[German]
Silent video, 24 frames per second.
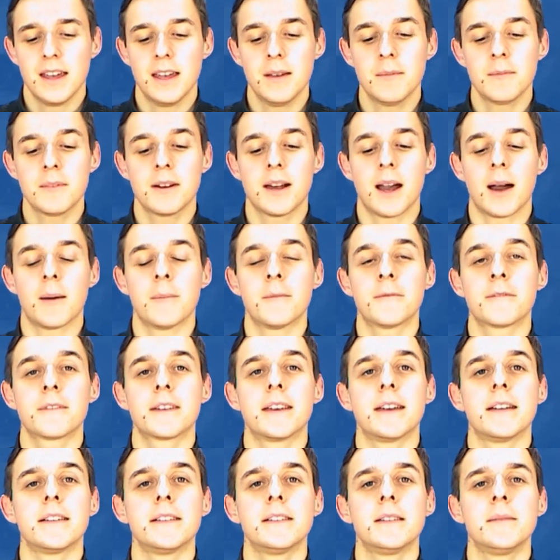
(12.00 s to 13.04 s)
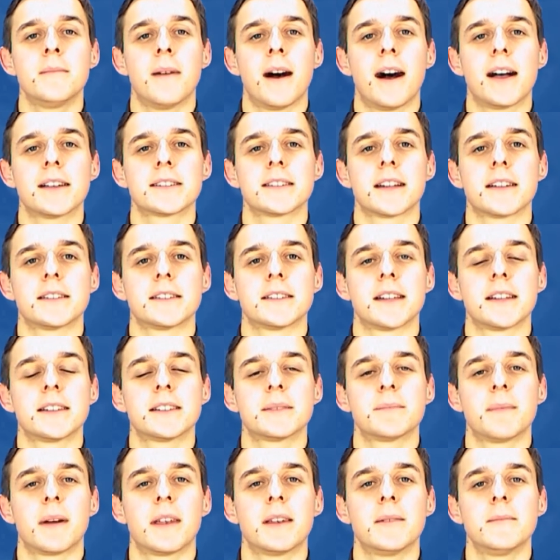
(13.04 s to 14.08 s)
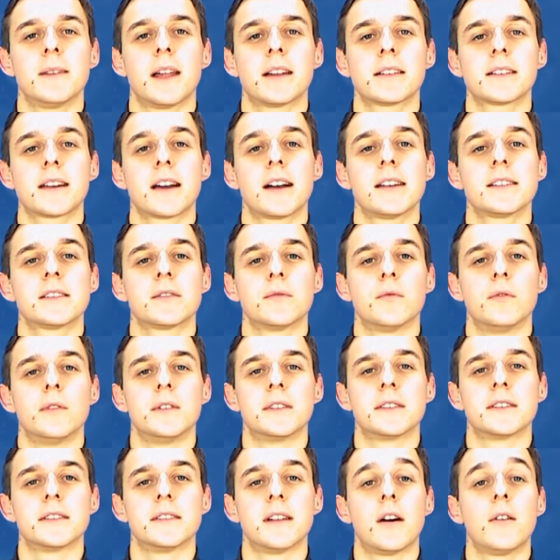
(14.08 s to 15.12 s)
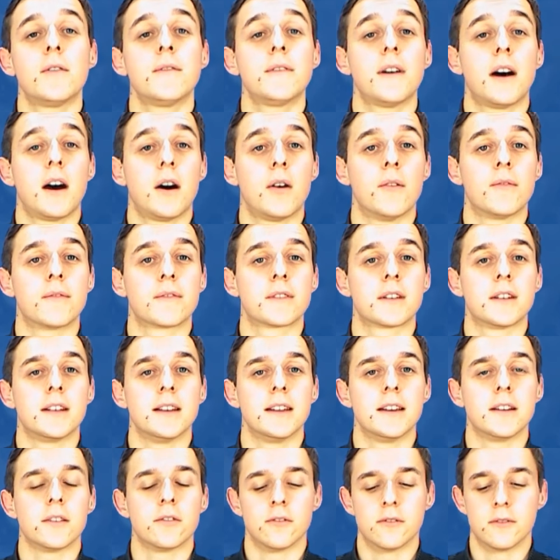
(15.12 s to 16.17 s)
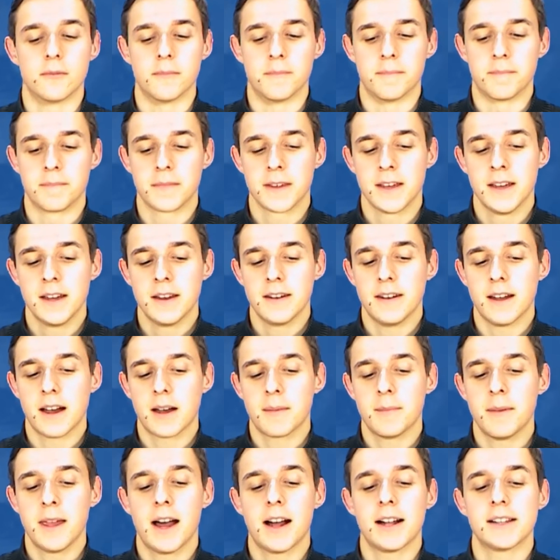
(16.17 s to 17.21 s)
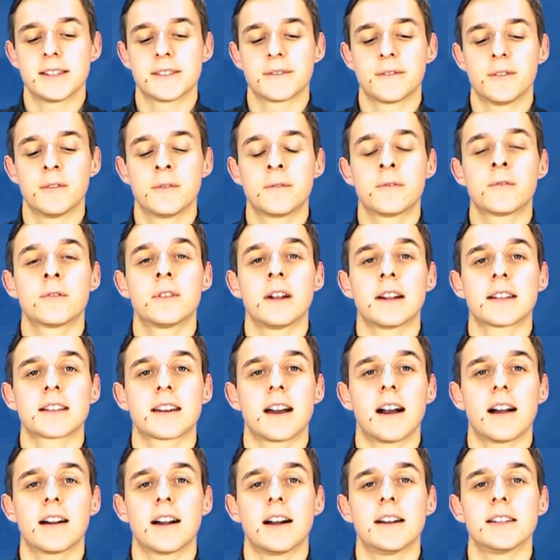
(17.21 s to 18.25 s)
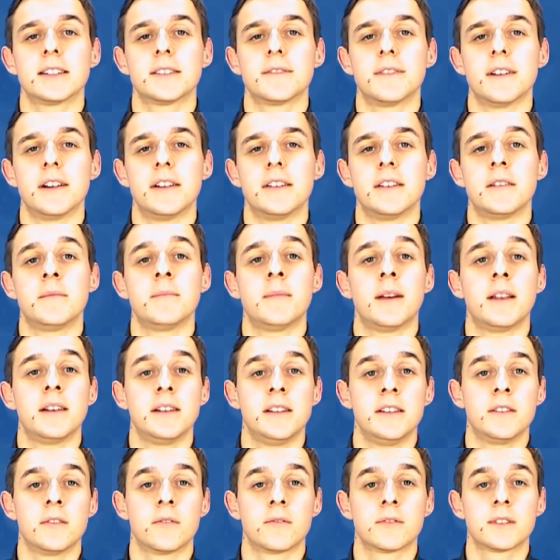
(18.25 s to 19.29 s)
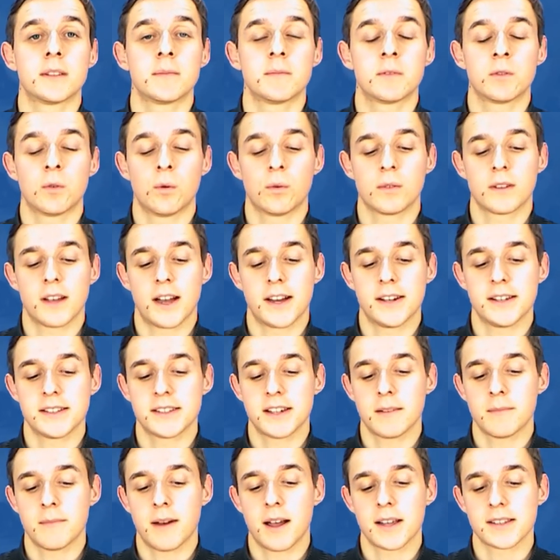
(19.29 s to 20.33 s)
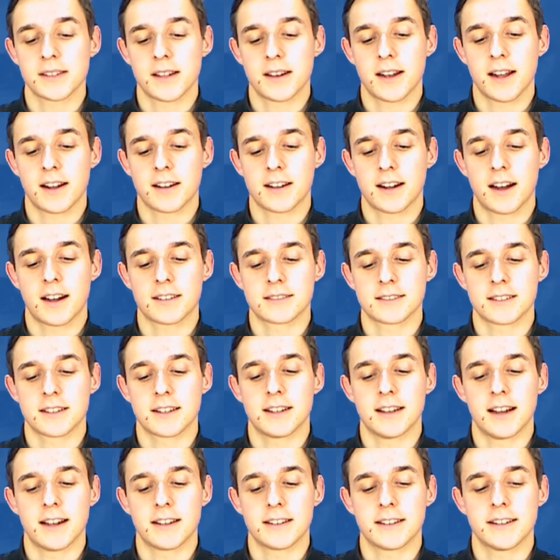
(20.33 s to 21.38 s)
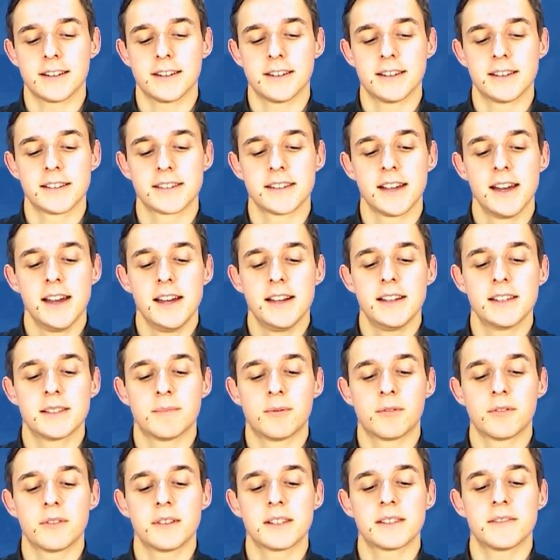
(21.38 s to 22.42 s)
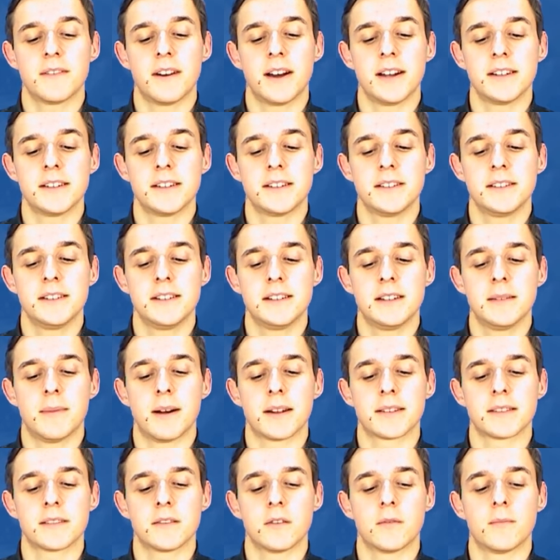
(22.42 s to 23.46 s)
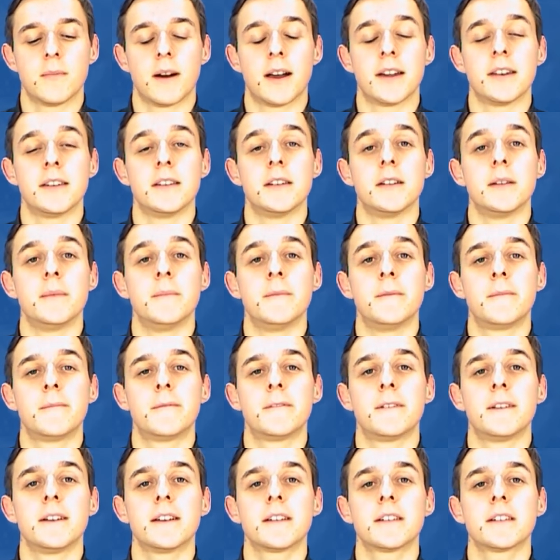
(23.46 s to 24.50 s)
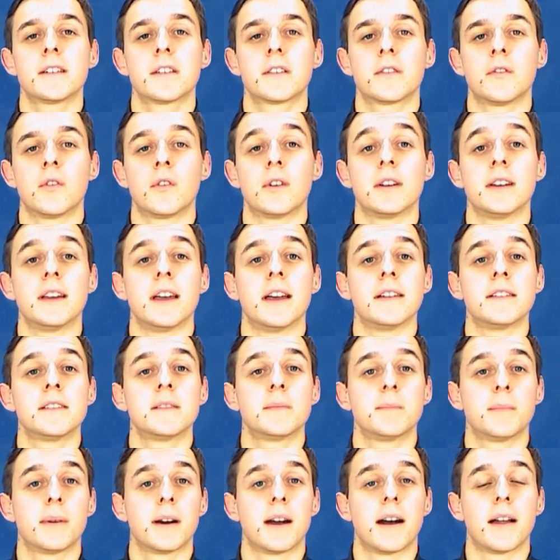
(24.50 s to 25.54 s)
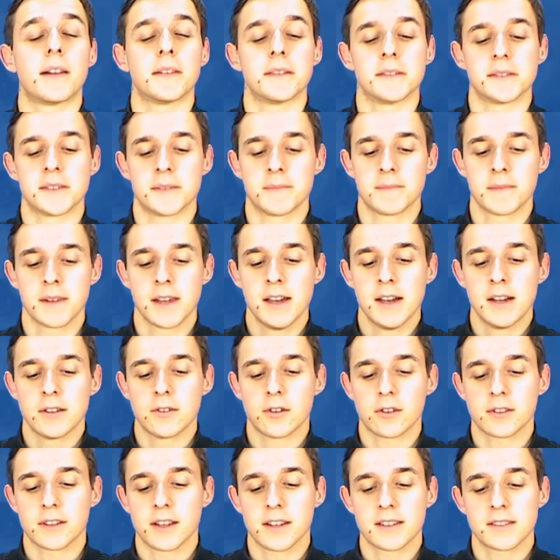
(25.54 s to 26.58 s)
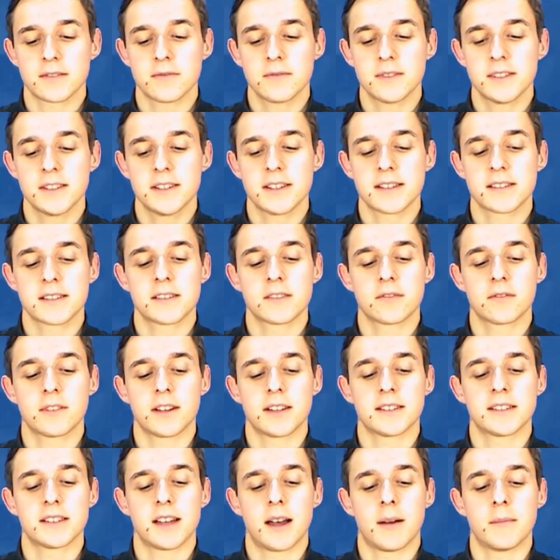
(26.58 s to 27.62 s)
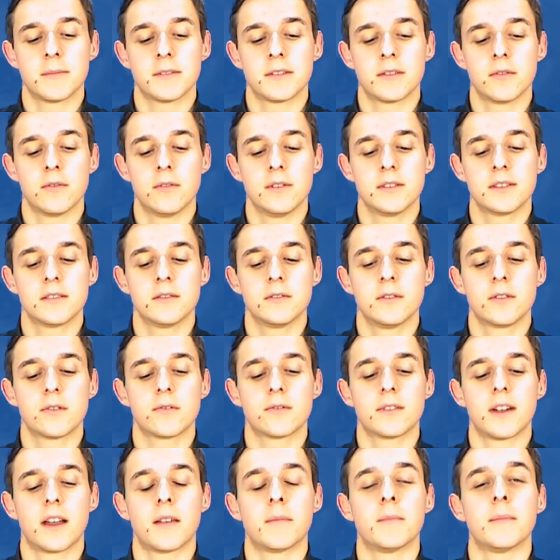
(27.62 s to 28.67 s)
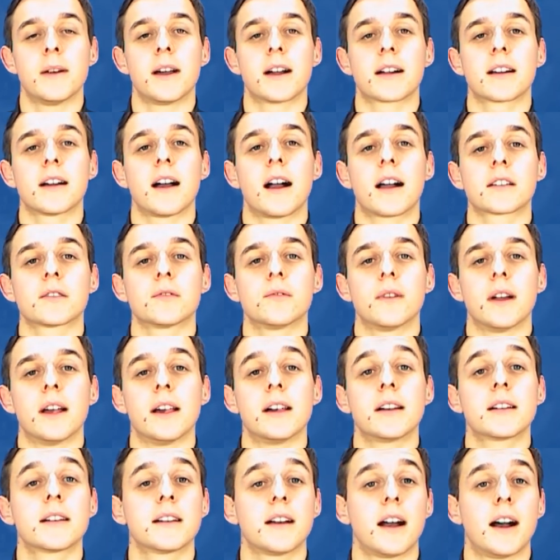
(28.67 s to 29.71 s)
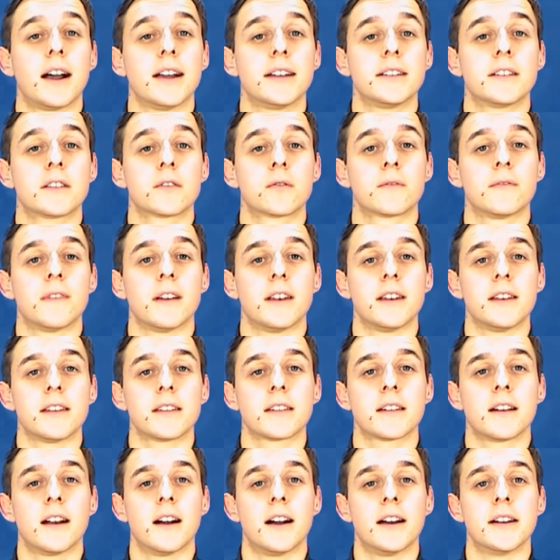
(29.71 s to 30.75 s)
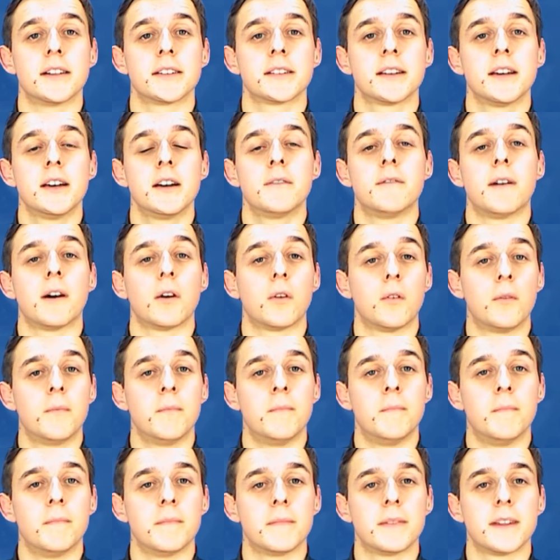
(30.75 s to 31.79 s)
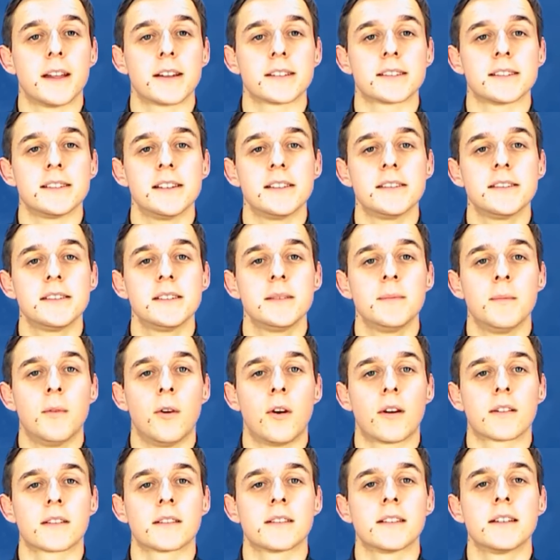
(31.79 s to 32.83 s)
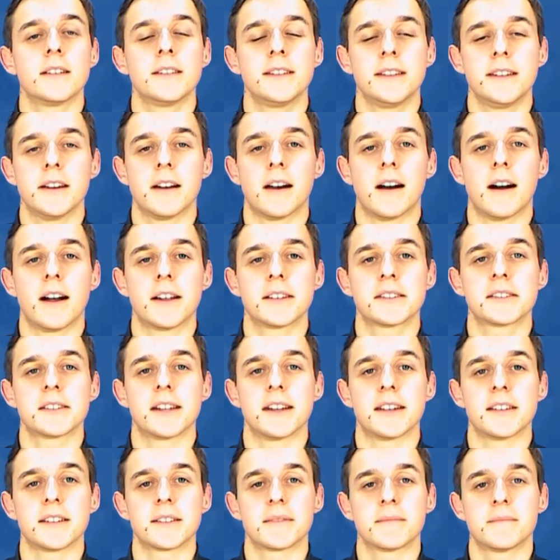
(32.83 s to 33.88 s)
Im Kampf gegen die Masern setzt man im Landkreis Uelzen auf Aufklärung. Nach mehr als 500 Krankheitsfällen in Berlin und dem Tod eines an Masern erkrankten Kleinkindes ist bundesweit die Debatte um eine Impfpflicht neu entbrannt. Doch dazu sieht das Gesundheitsamt Uelzen-Lüchow-Dannenberg aktuell keine Notwendigkeit. Warum? Das lesen Sie morgen in Ihrer AZ.